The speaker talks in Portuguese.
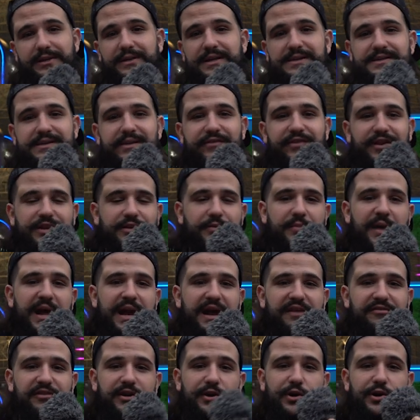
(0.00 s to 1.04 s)
desse evento
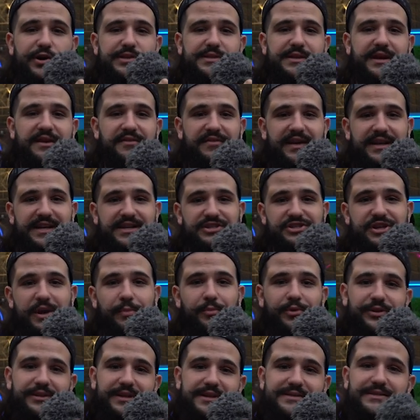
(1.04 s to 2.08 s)
maravilhoso que vai deixar
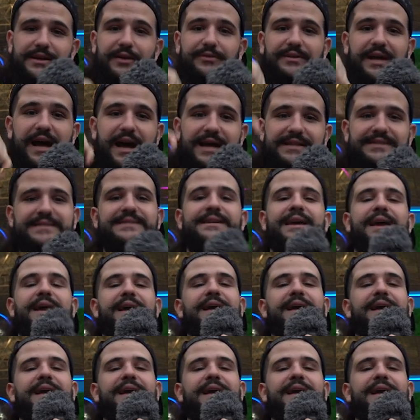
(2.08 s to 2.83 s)
muitas saudades.